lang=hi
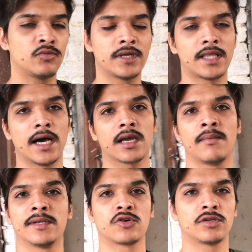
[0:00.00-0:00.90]
मुझे था कि
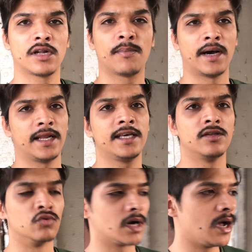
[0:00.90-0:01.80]
मैं इसको सिर्फ पानी ही
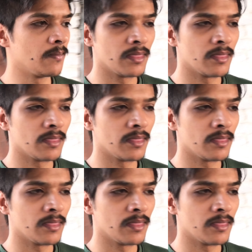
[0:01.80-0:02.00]
दूंगा